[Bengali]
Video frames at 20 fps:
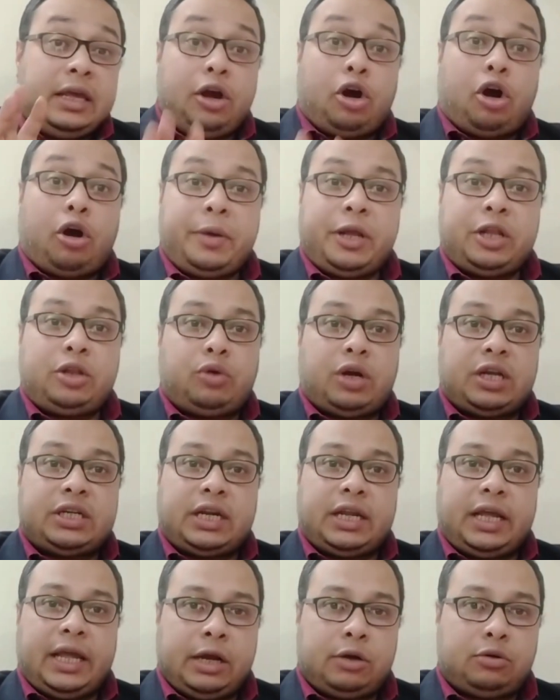কি হবে দু
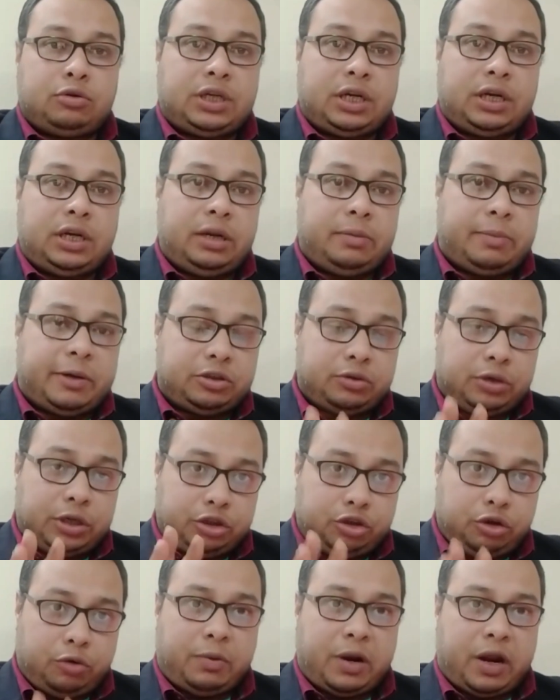হাজার একুশের
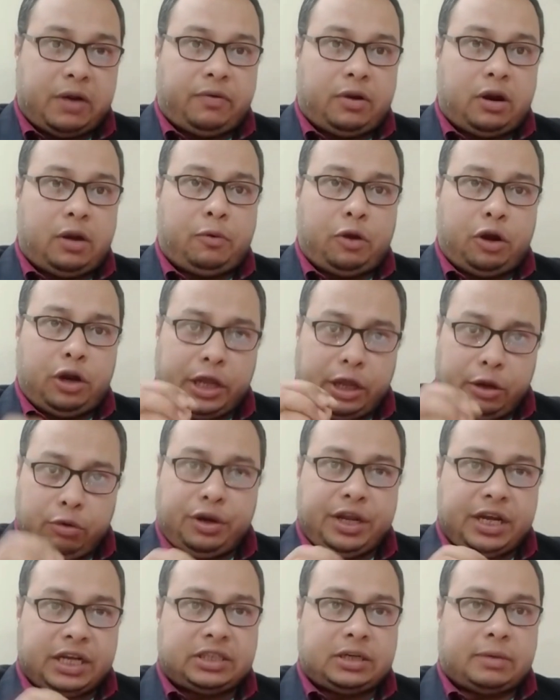নির্বাচনে চোপড়ার ফলাফল কি
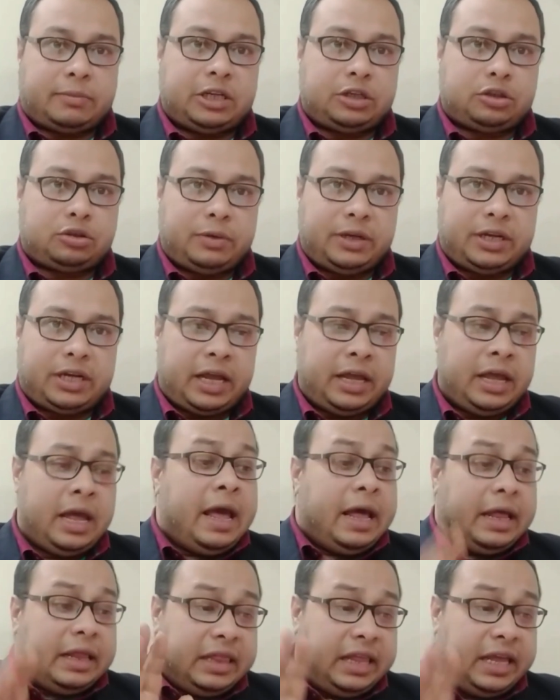উঠে আসছে আমাদের সমীক্ষায়
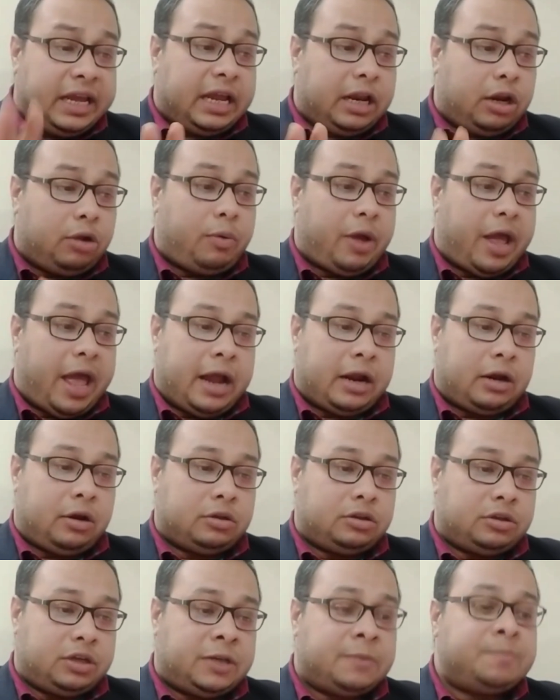দেখে নেবো এক
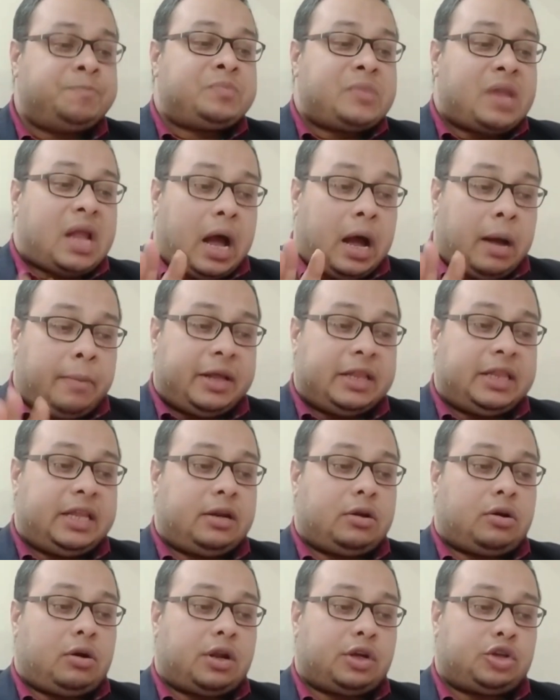নজরে
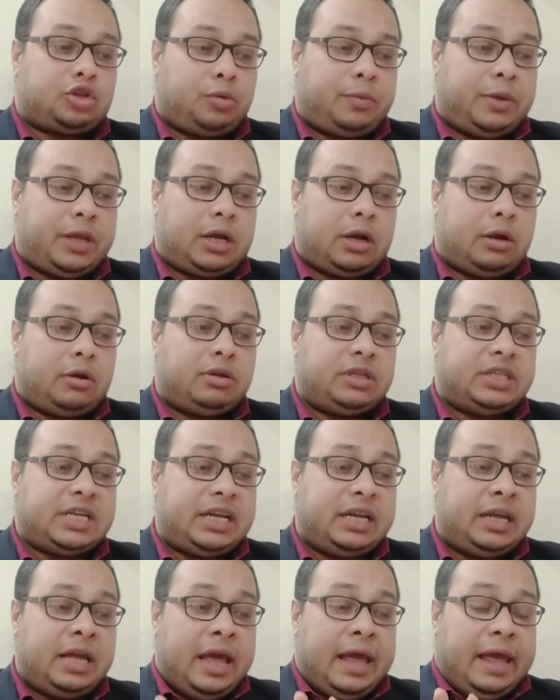আমাদের করা সমীক্ষা
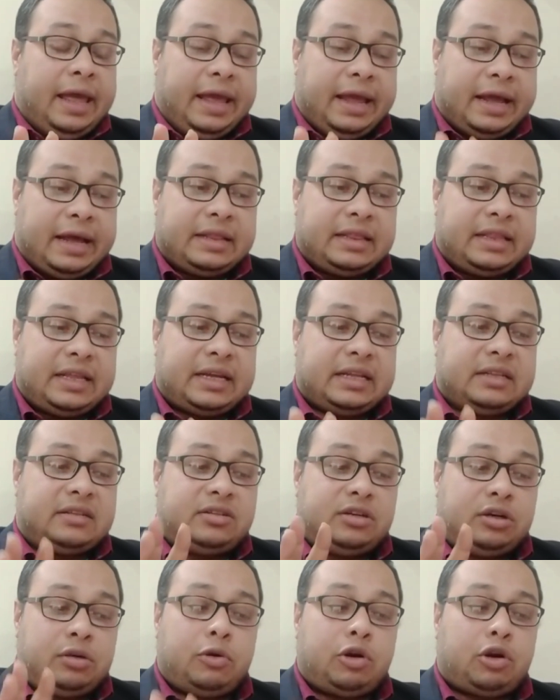অনুযায়ী এখান থেকে
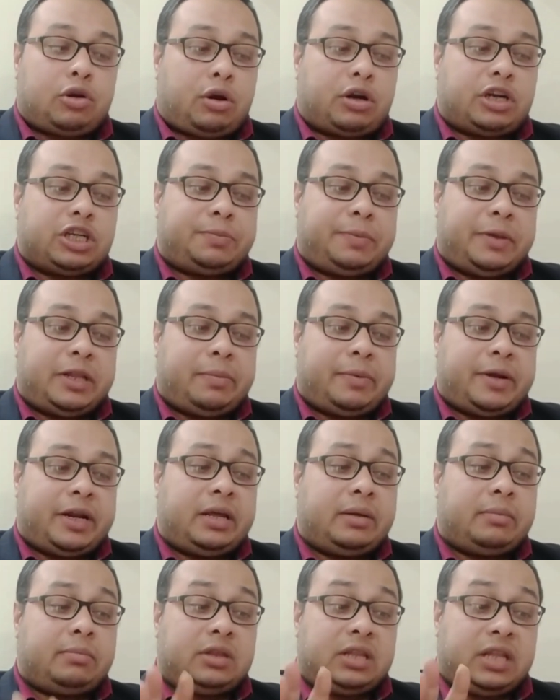তৃণমূল কংগ্রেস পেতে
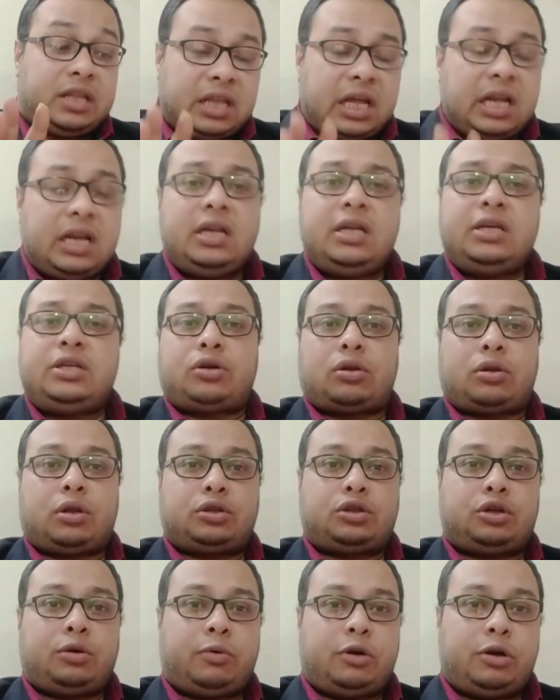পারে তেতাল্লিশ
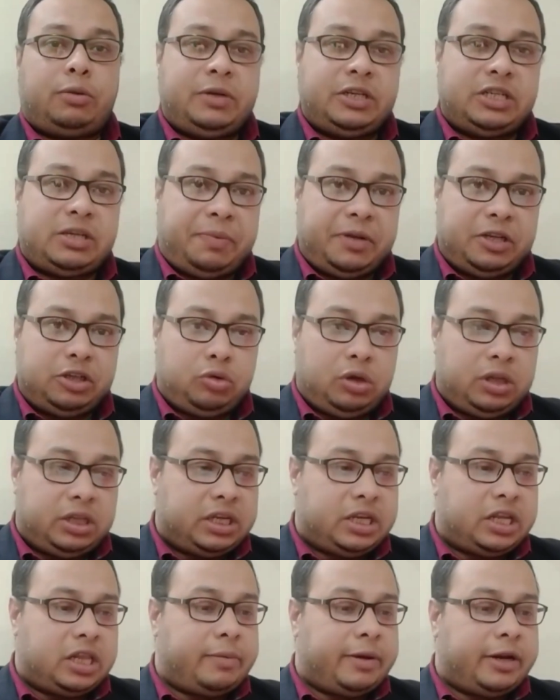শতাংশ ভোট বিজেপি
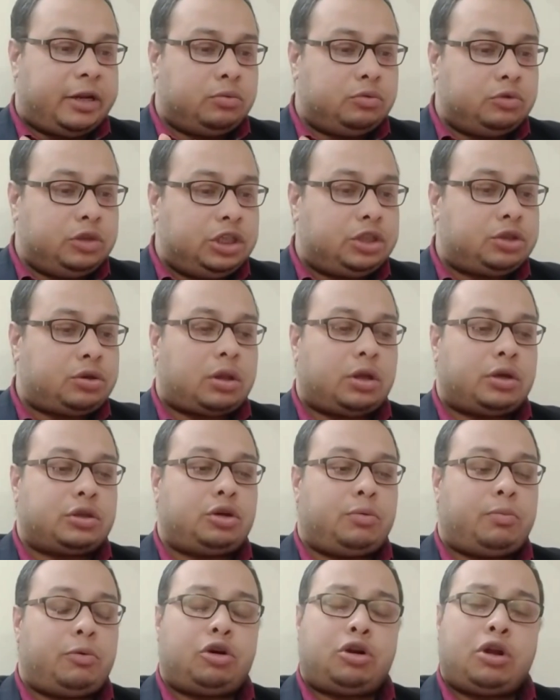ঝুলিতে যেতে পারে উনিশ
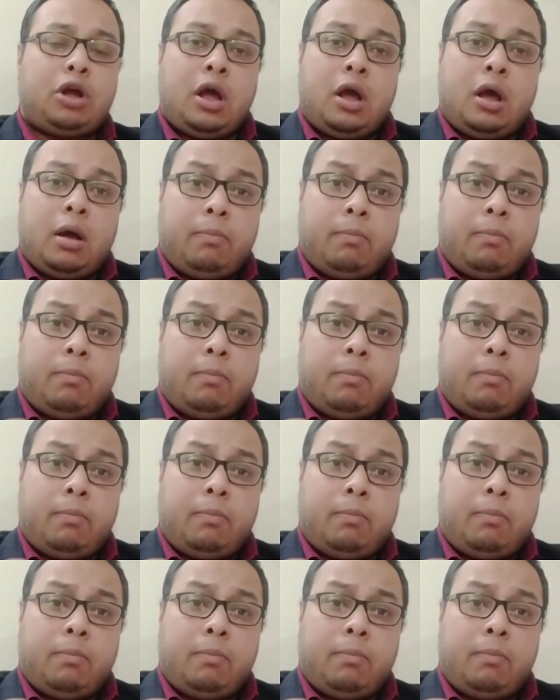শতাংশ ভোট